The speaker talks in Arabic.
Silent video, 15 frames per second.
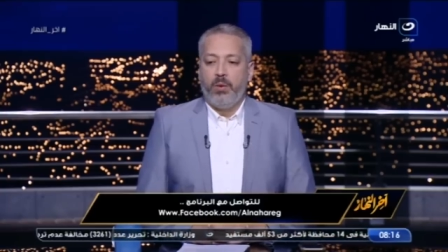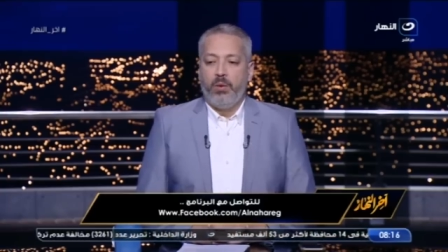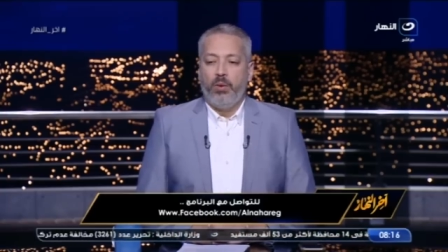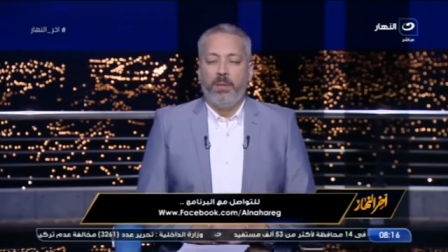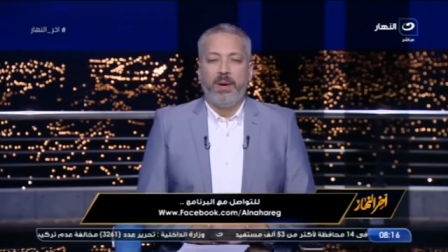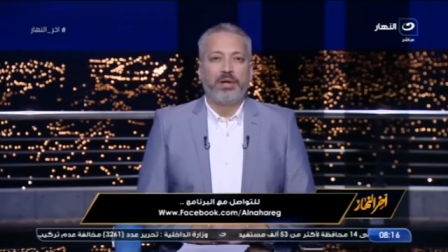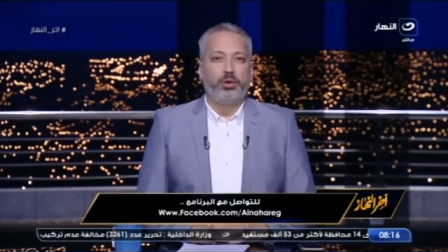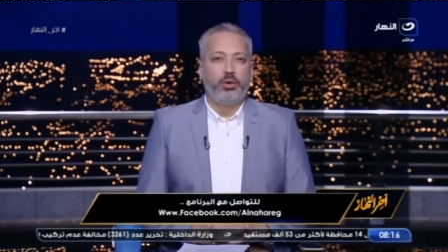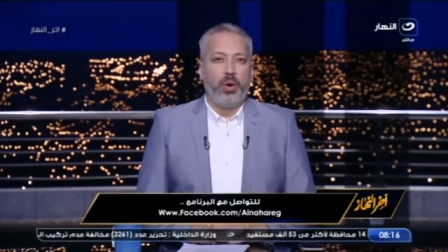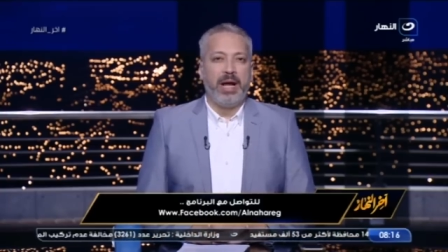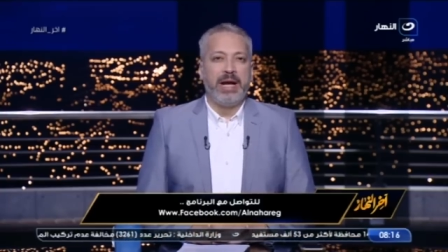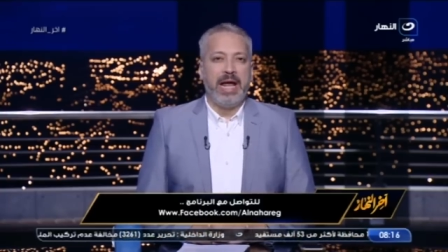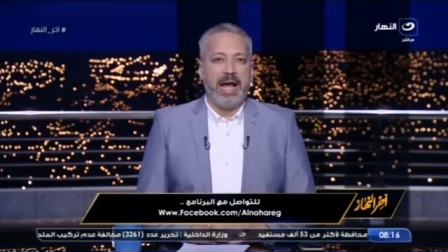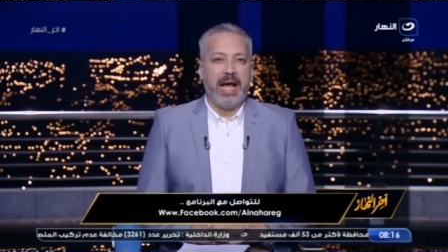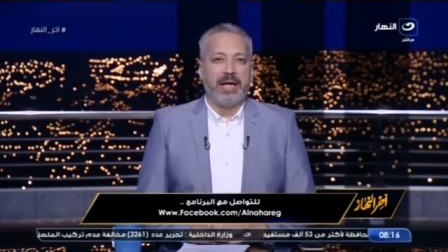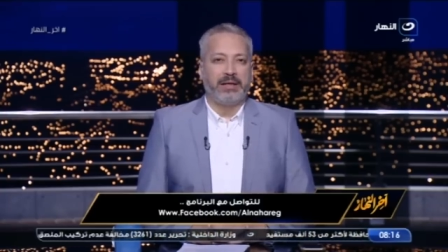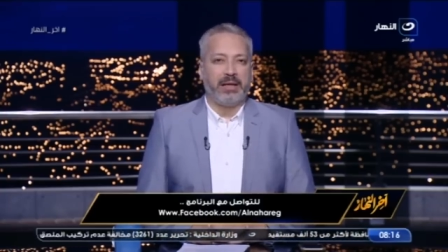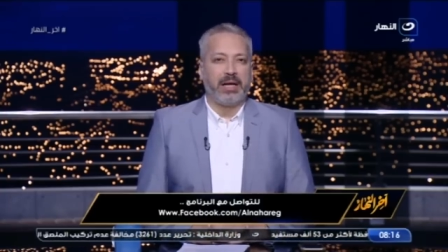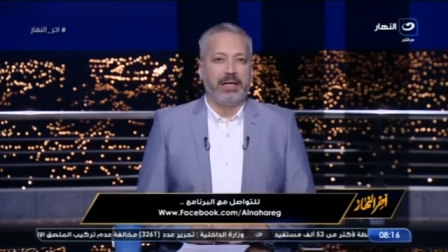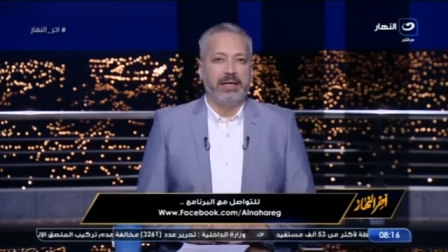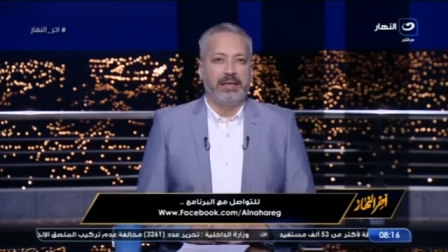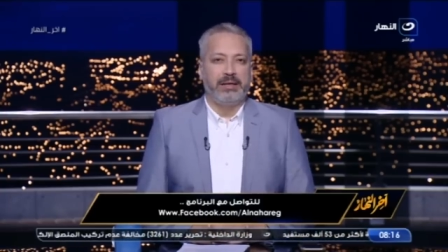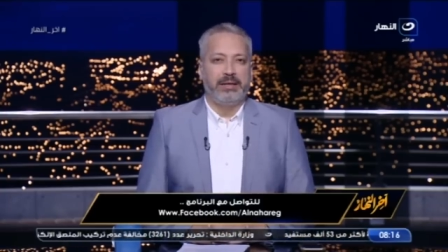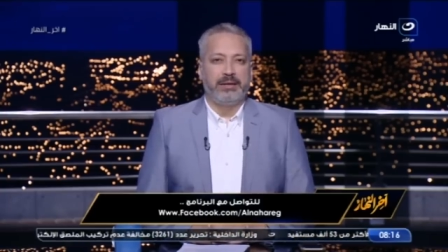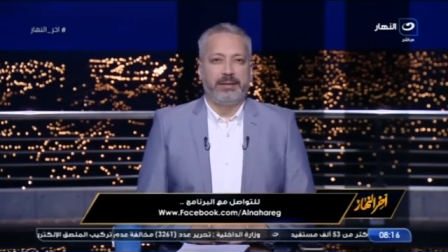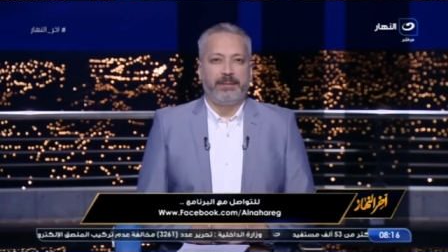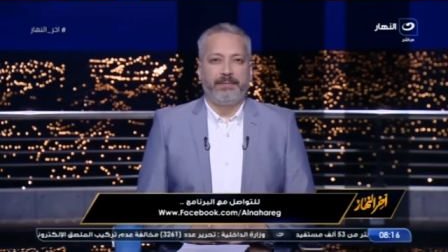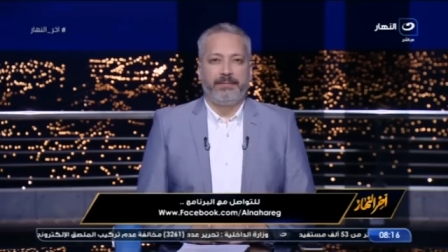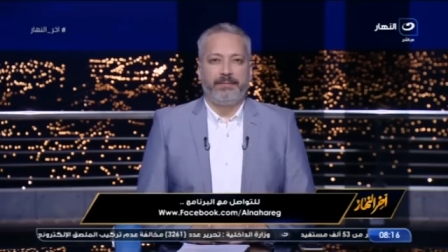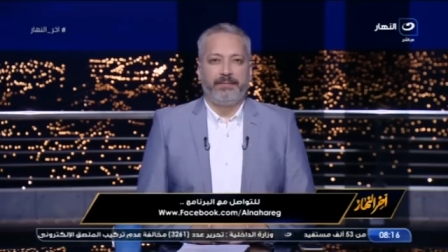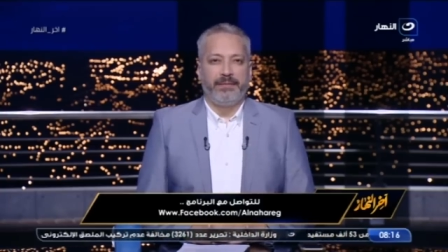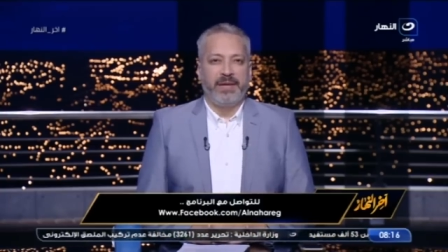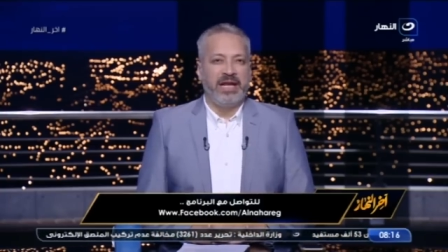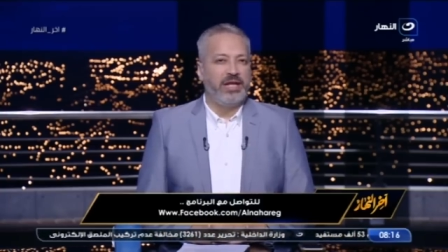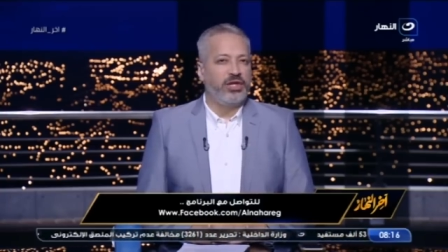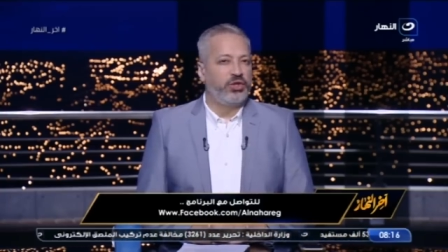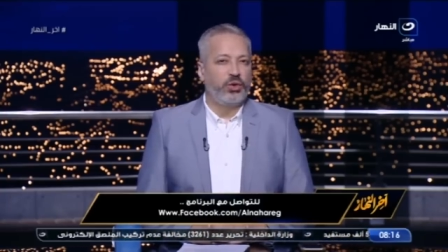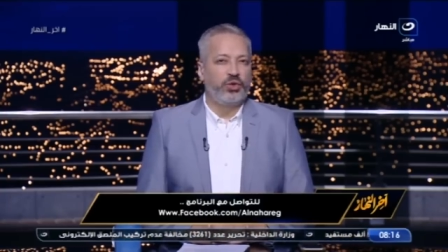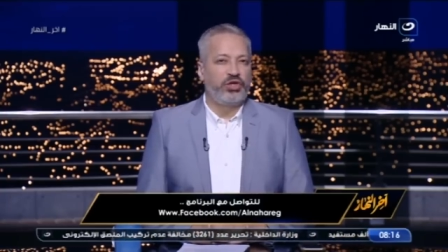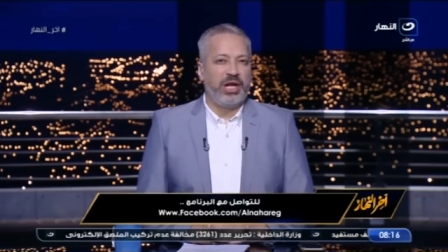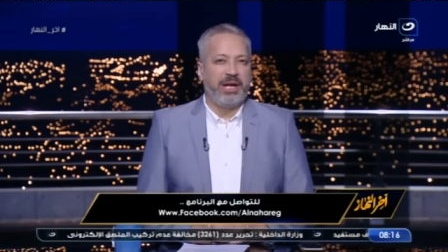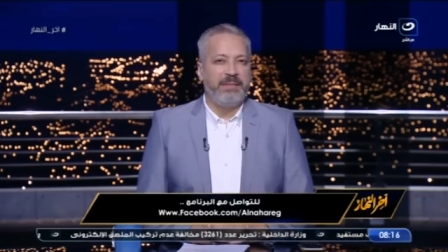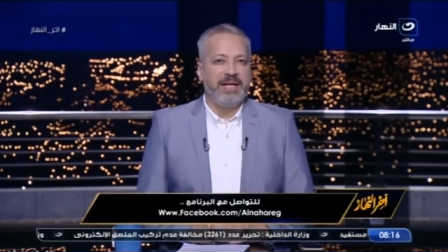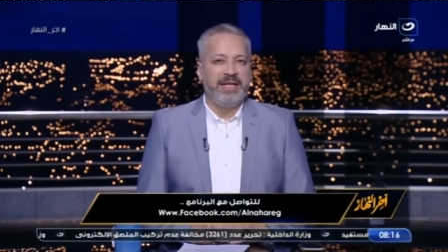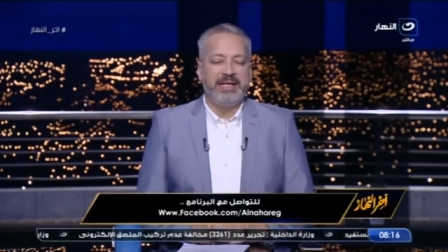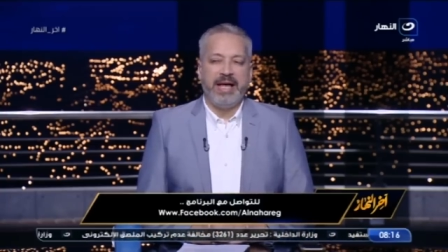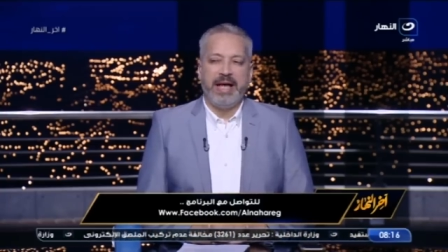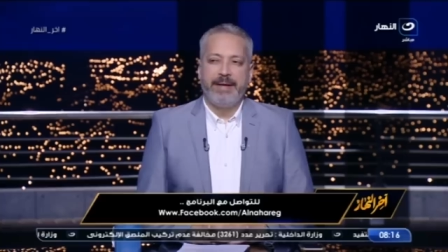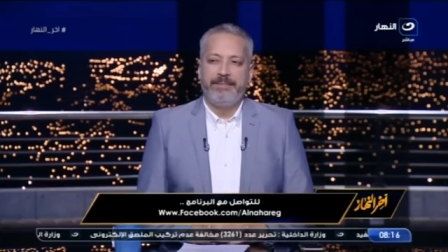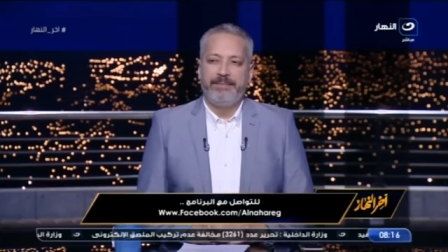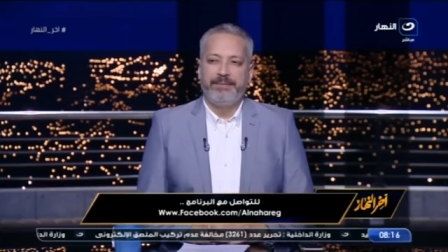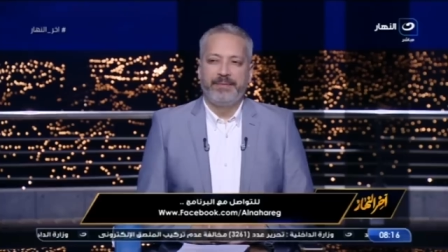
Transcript: وبرضو انا اعتقد ان السوشيال ميديا